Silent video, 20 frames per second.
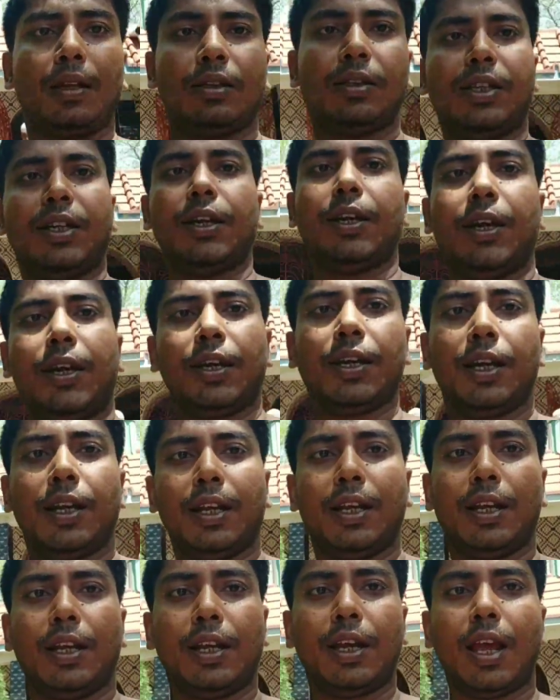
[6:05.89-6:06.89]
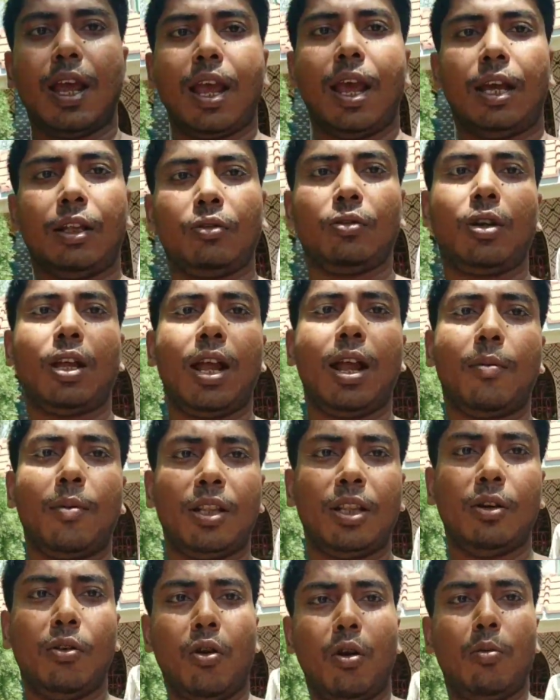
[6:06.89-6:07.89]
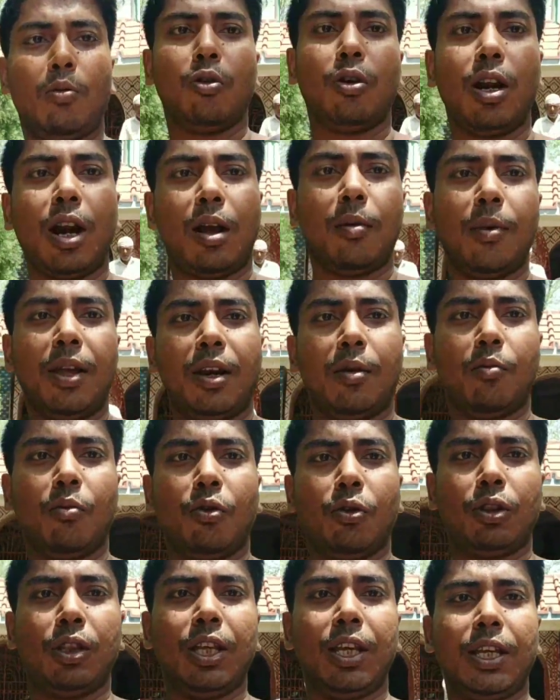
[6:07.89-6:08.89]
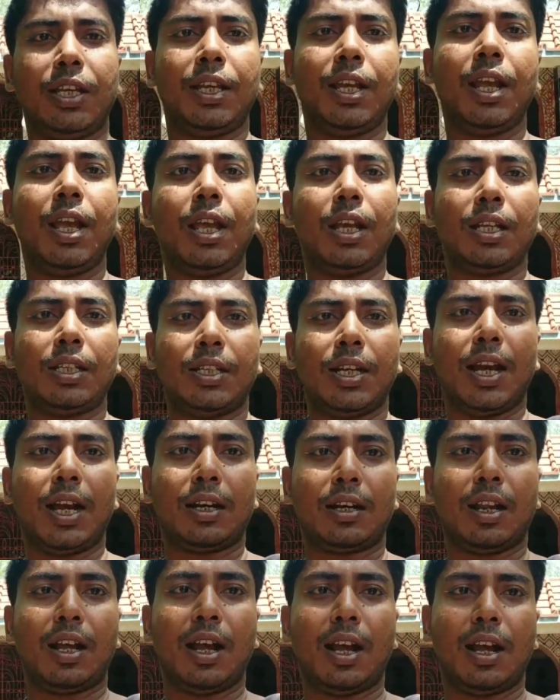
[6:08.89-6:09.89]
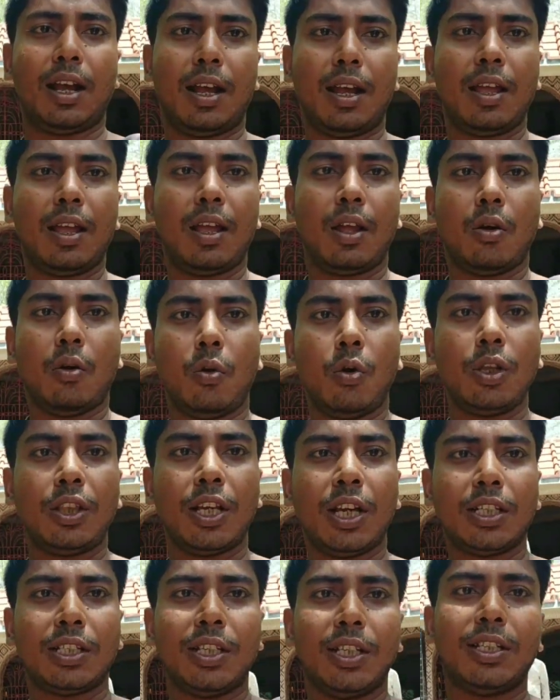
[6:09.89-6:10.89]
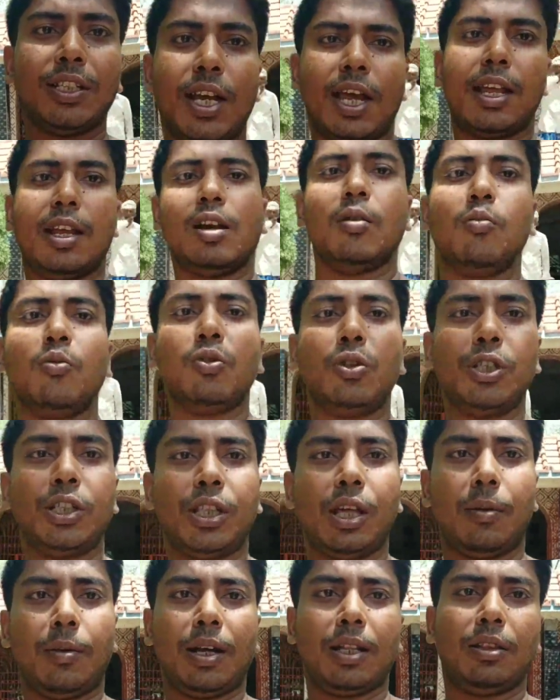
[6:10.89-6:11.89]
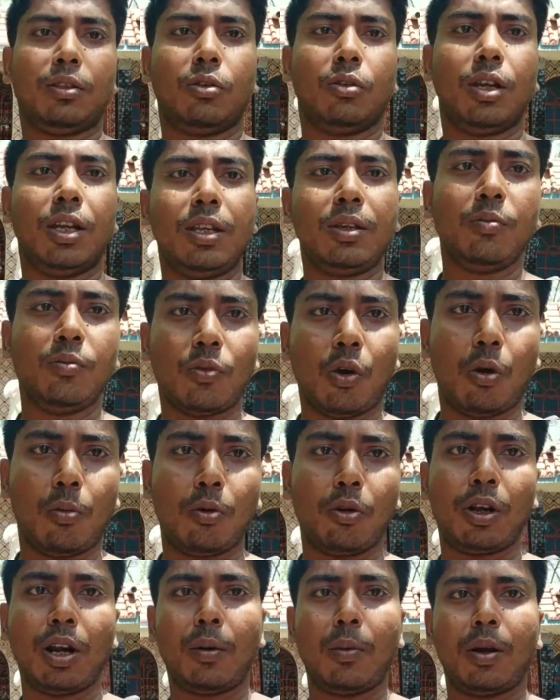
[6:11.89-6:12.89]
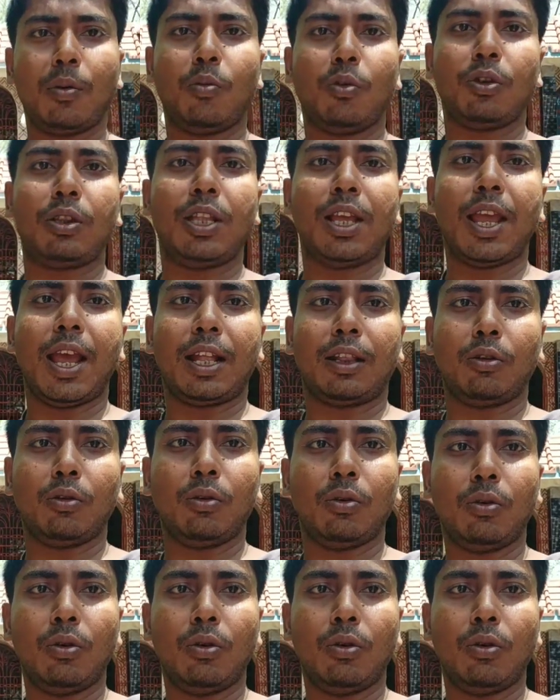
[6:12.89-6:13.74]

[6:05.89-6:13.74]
যে এখানে এতটাই আমাদের নবগ্রামের মধ্যেই যে একটা ঐতিহাসিক জায়গা মুর্শিদাবাদ তো এই নবগ্রামের মধ্যে এত